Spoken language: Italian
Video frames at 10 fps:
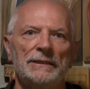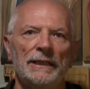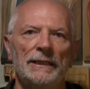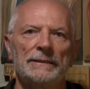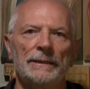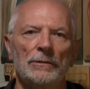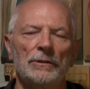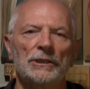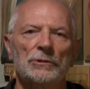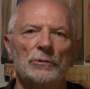gente non
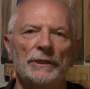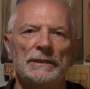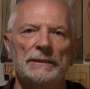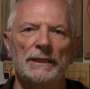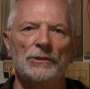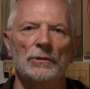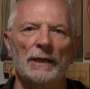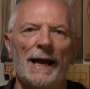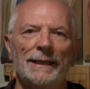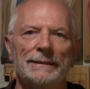istruita,
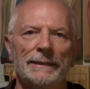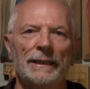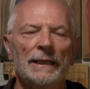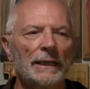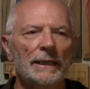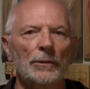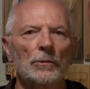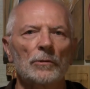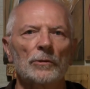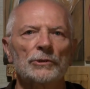ignorante, che non
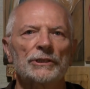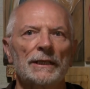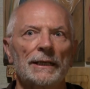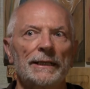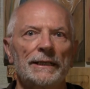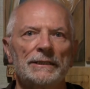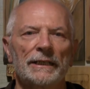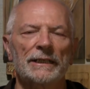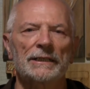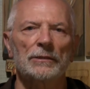conosce la legge,
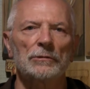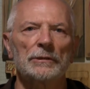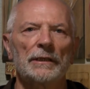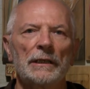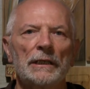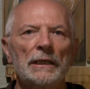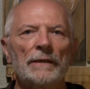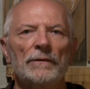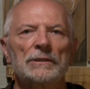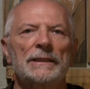che secondo i
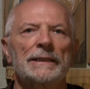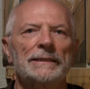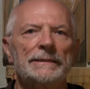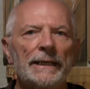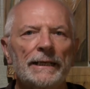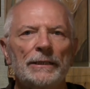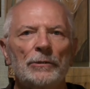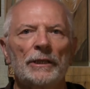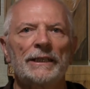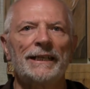vostri criteri
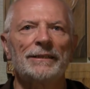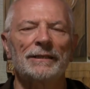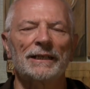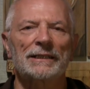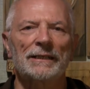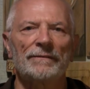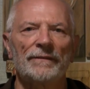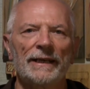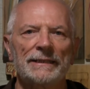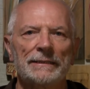non è degno della
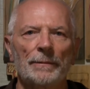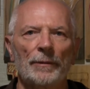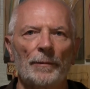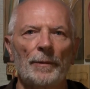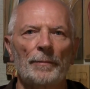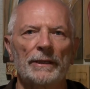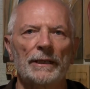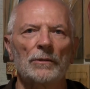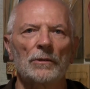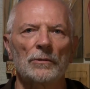salvezza proprio perché
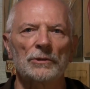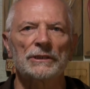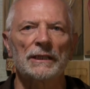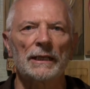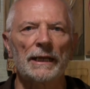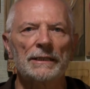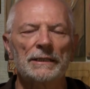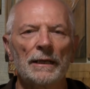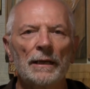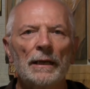non conosce la
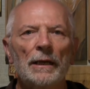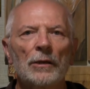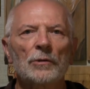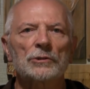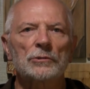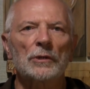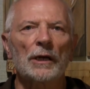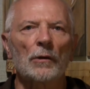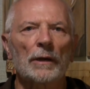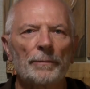legge, costoro
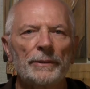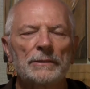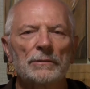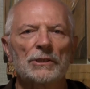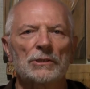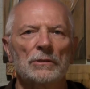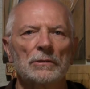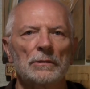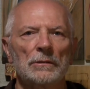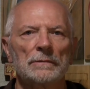hanno capito chi
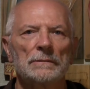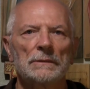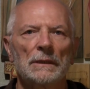sono